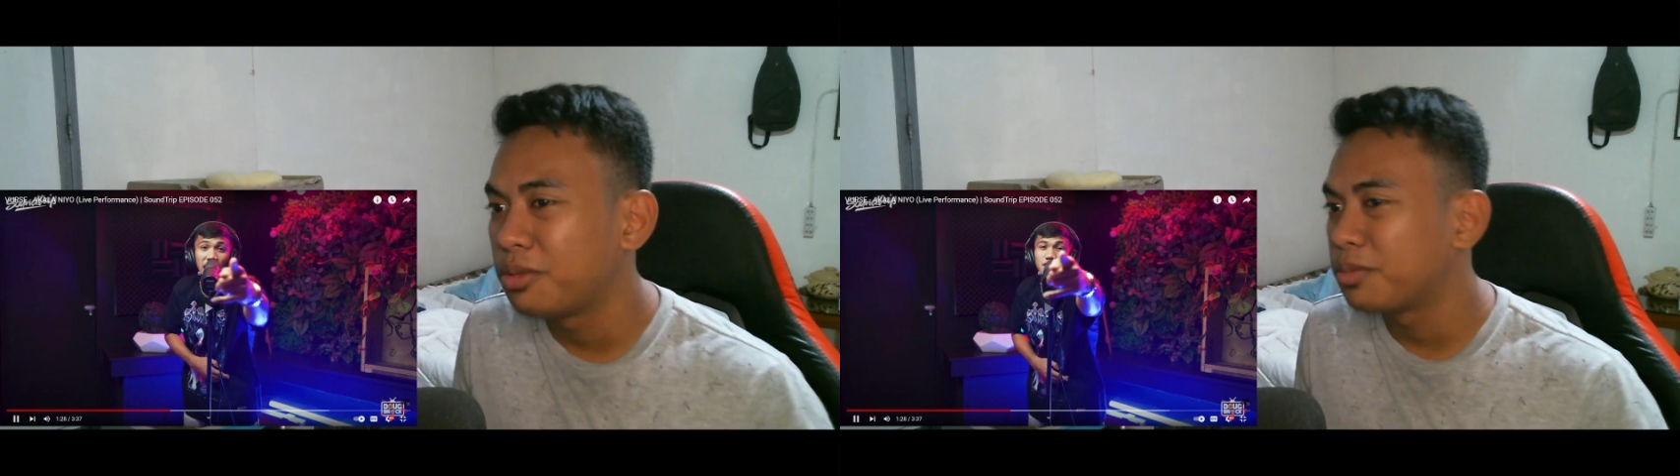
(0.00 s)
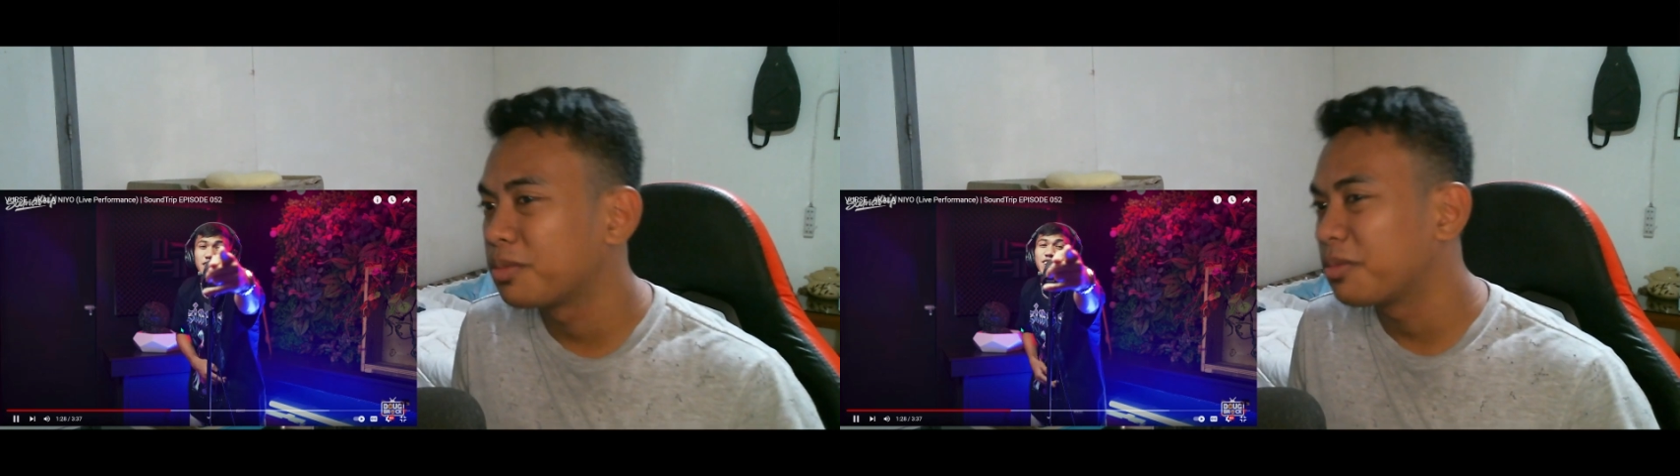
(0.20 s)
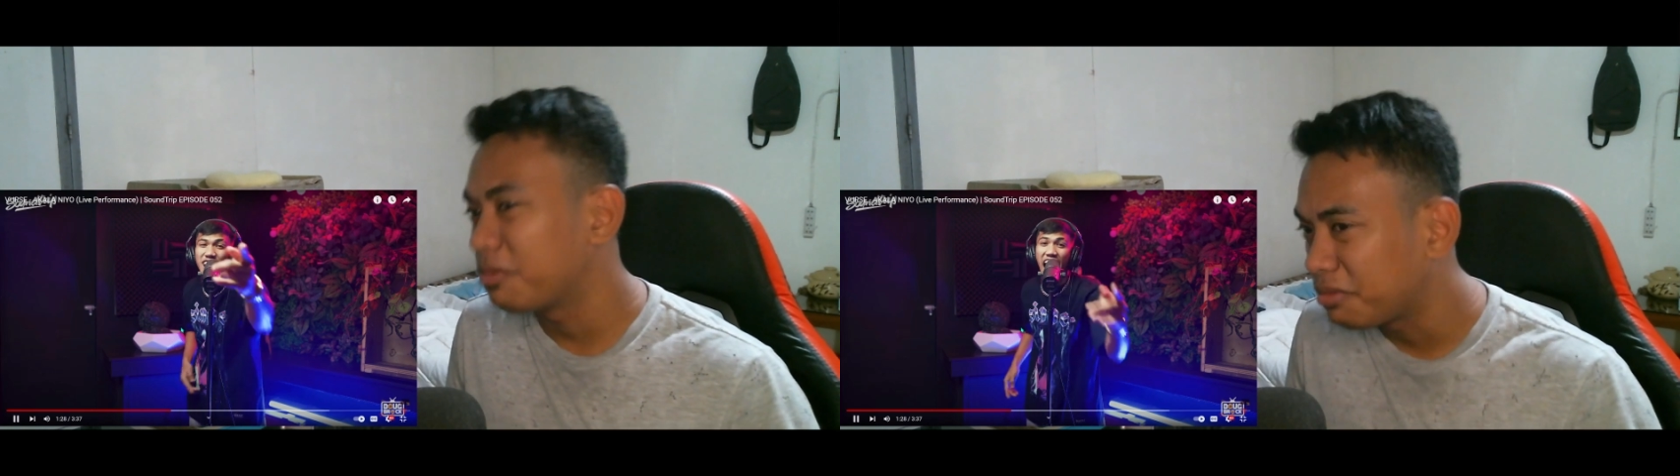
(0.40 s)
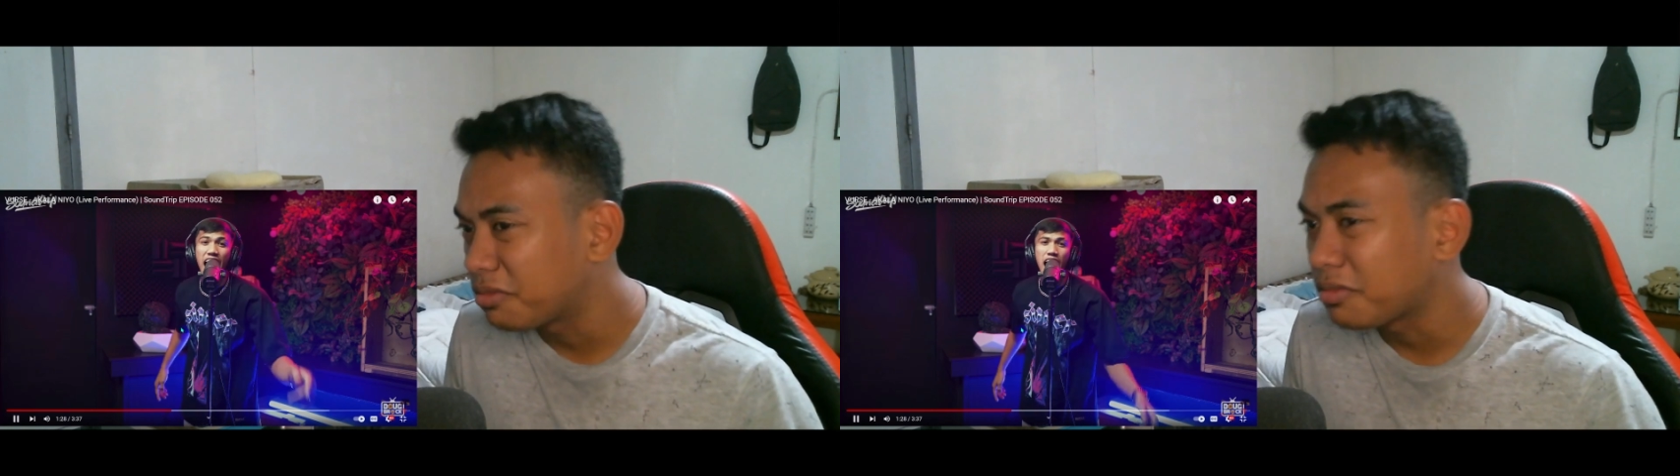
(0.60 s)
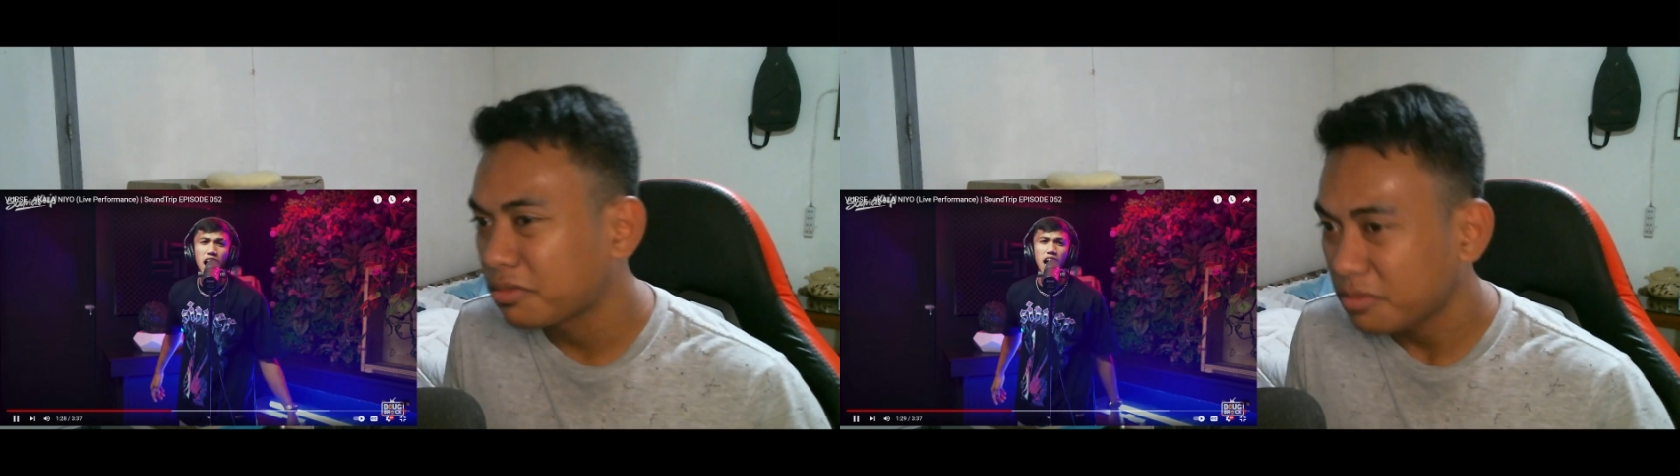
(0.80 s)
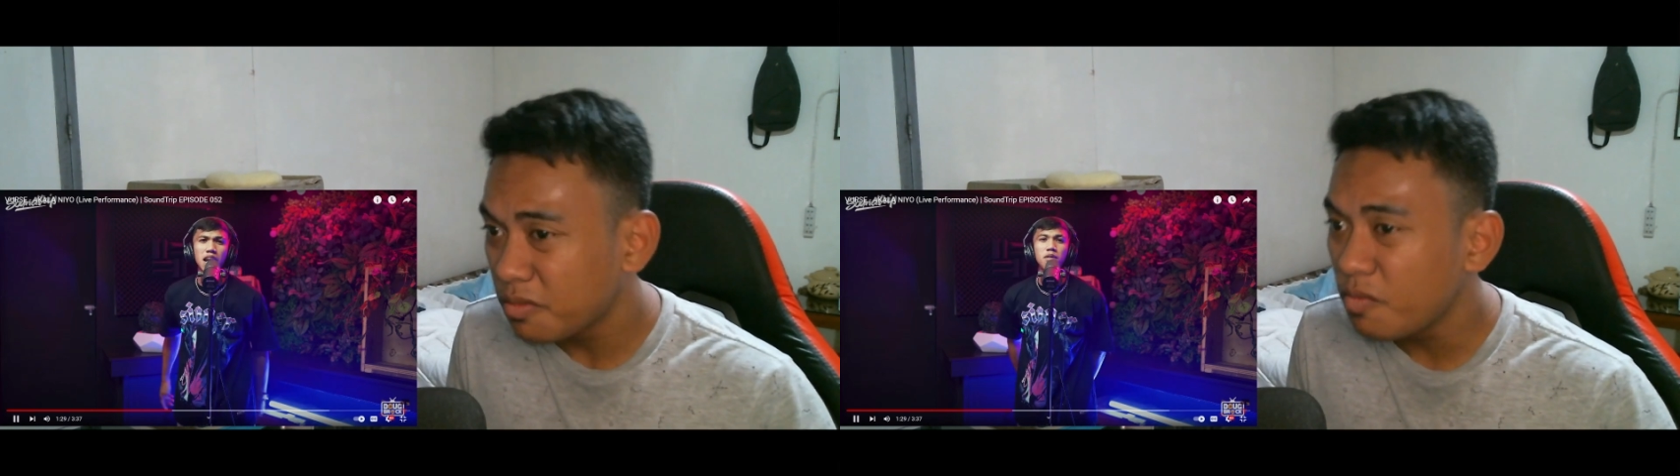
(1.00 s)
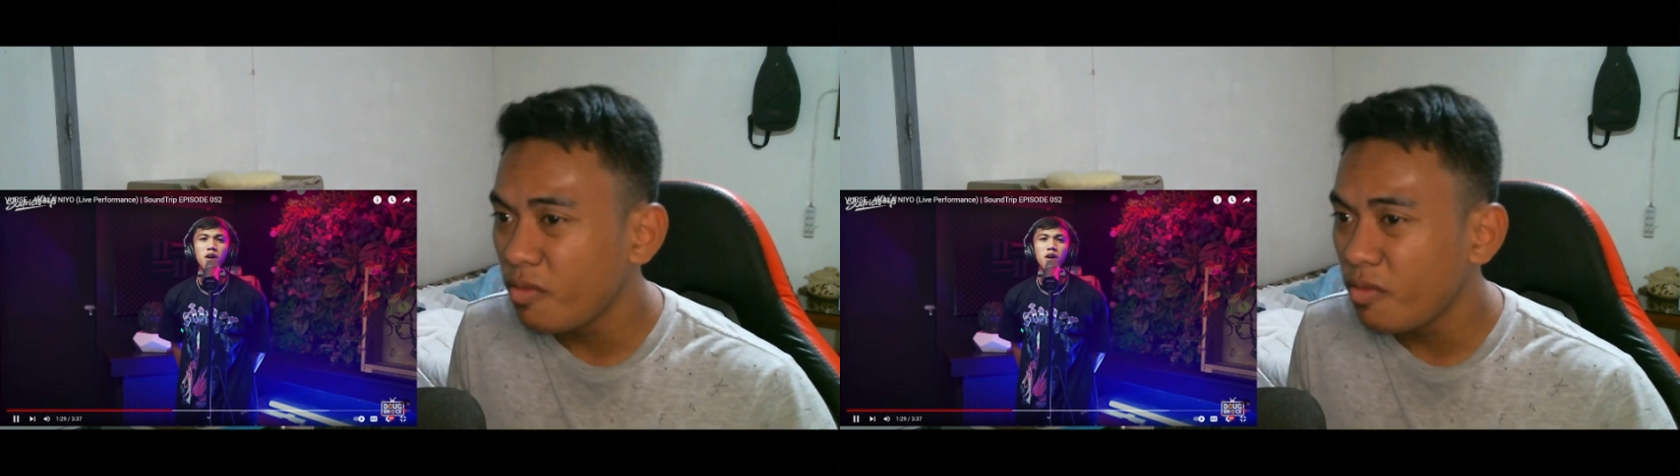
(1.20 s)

hey ano na, kala